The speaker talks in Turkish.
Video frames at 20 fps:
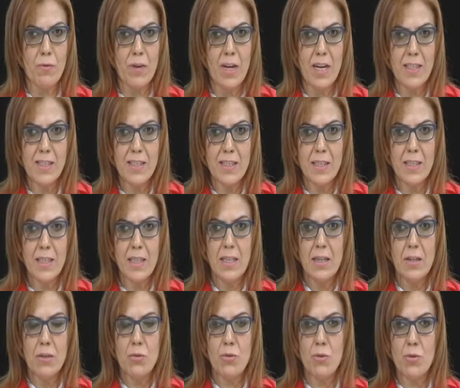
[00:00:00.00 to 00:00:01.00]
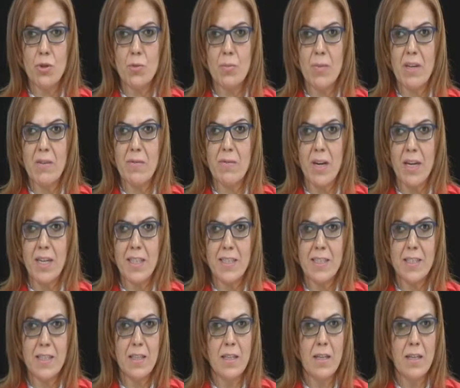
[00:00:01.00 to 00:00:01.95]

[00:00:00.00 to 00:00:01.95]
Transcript: var, yüzme var,